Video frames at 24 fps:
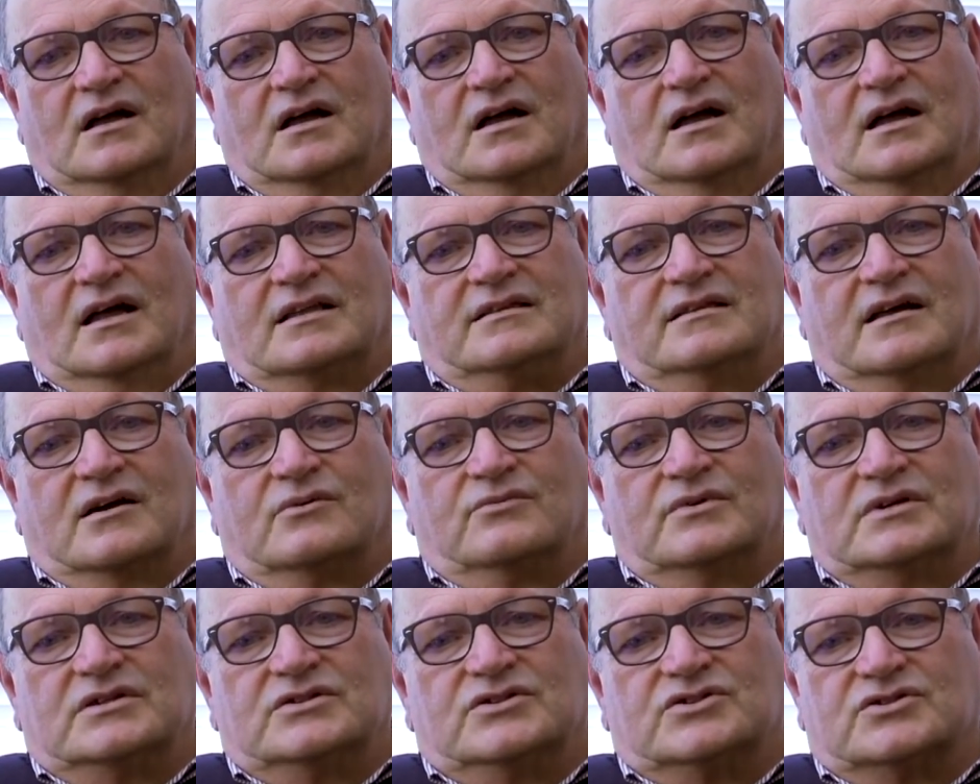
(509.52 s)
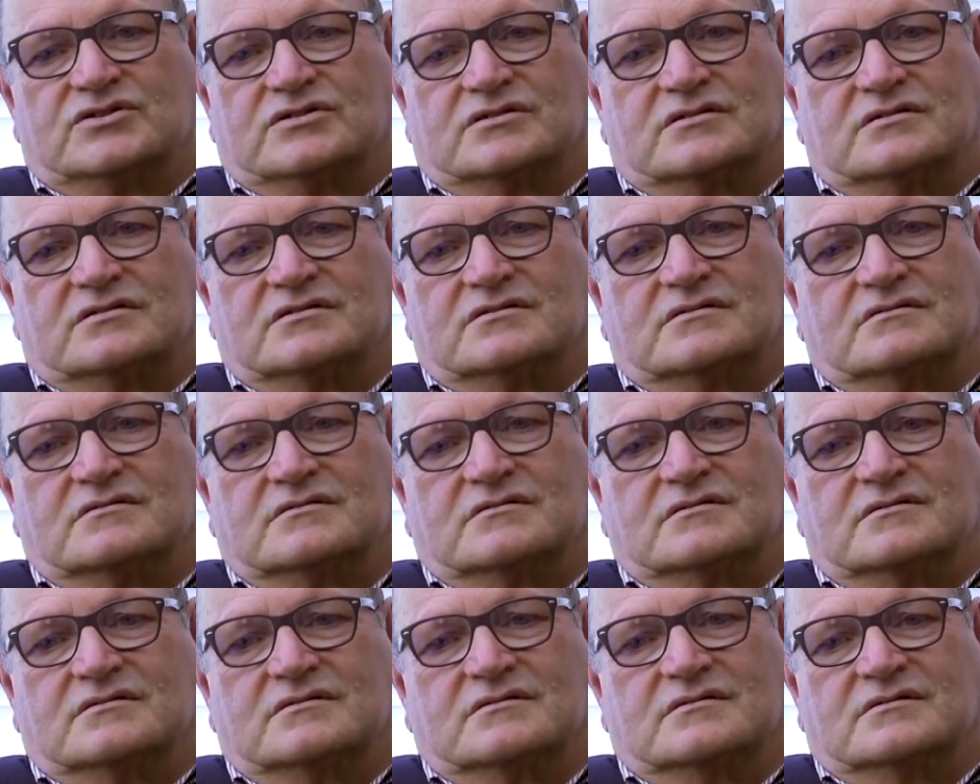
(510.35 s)
E da quel giorno
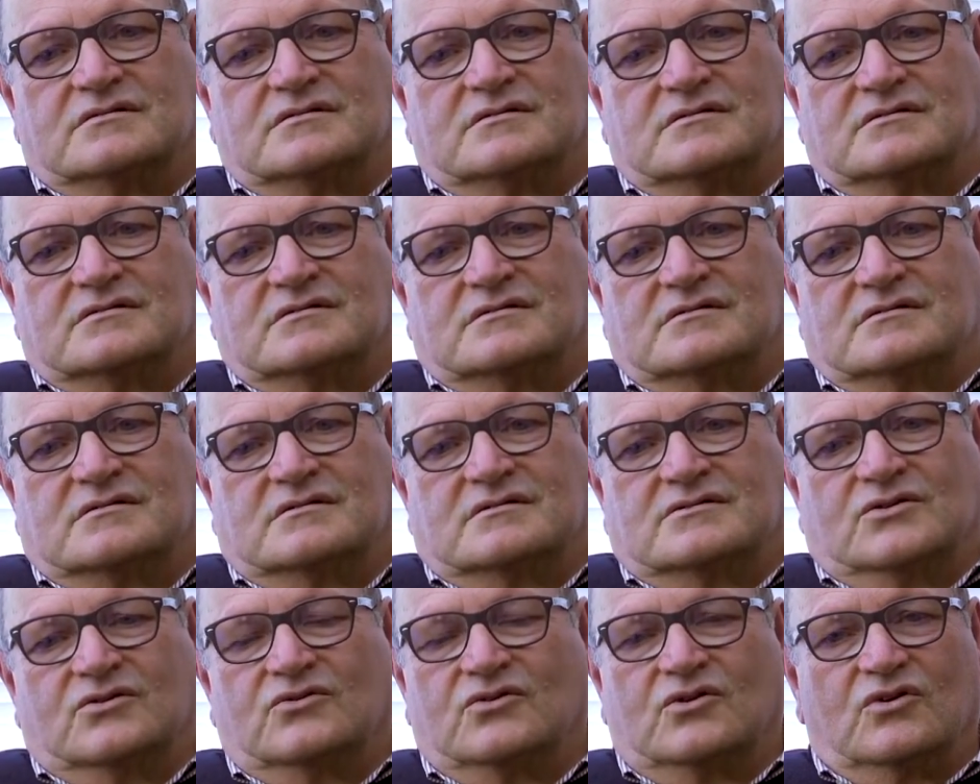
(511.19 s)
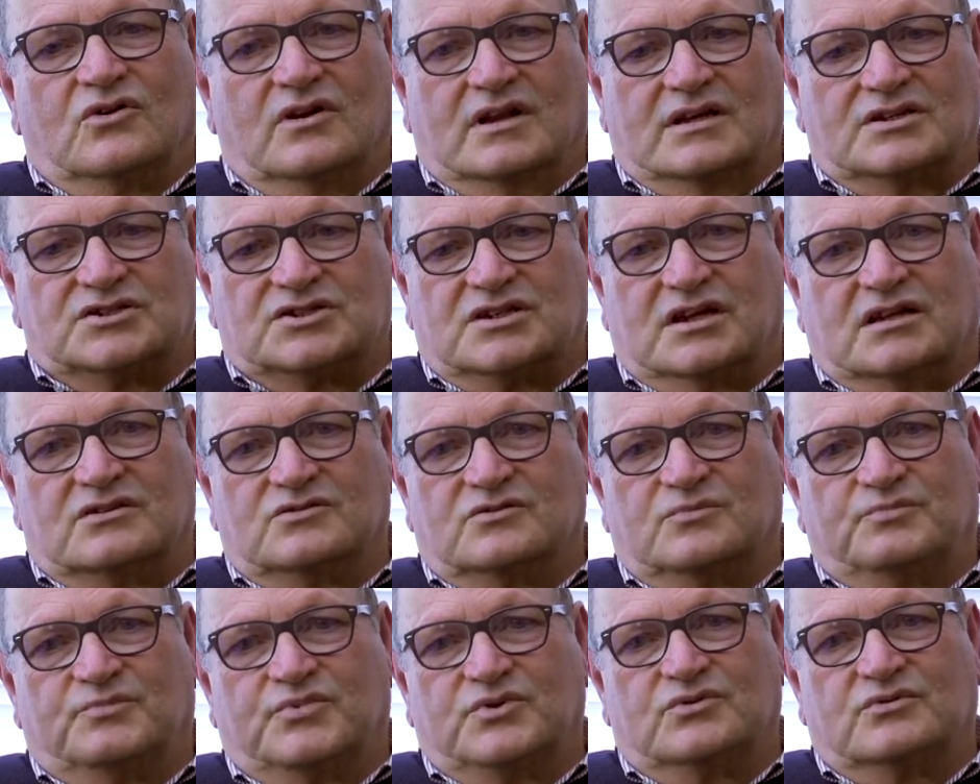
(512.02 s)
non ho lasciato
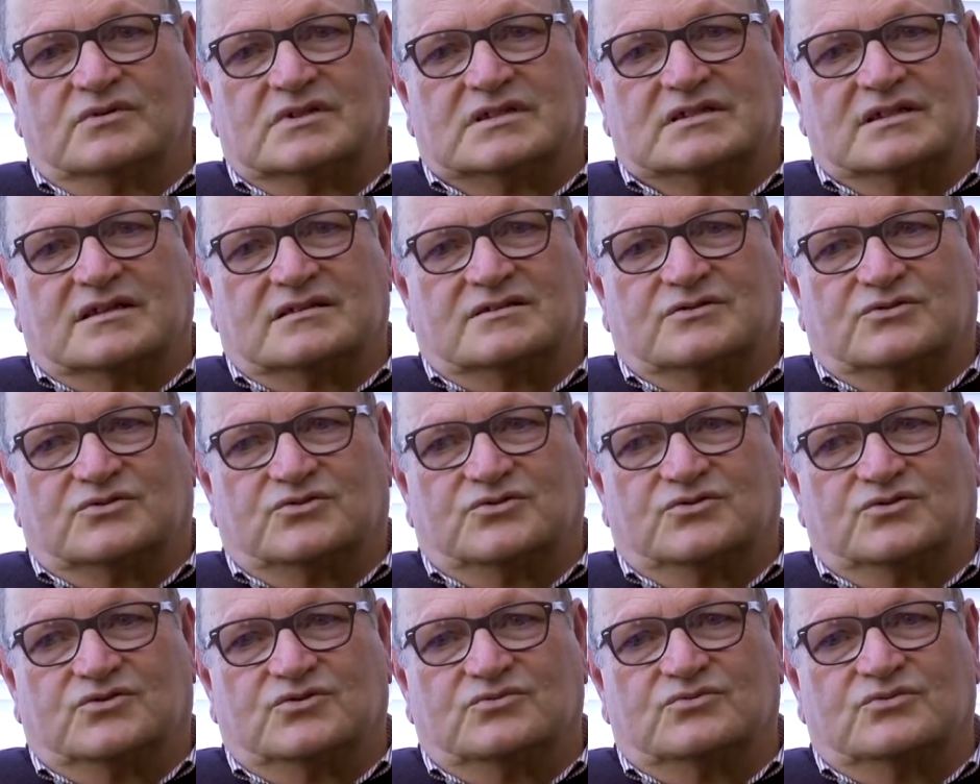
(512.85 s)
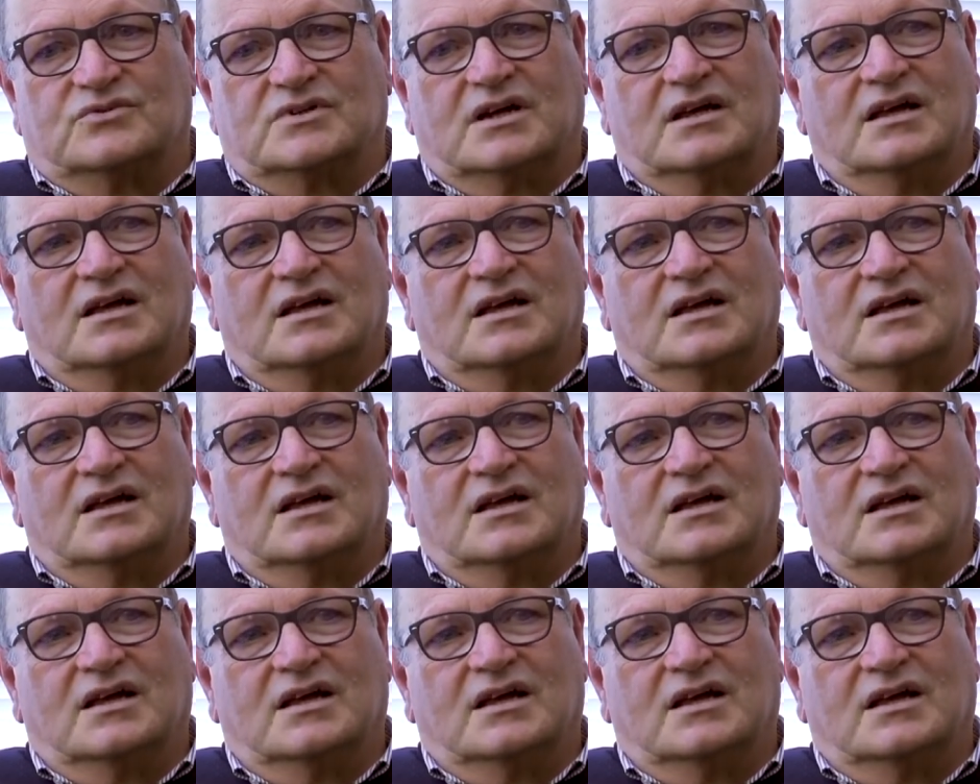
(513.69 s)
più questa struttura.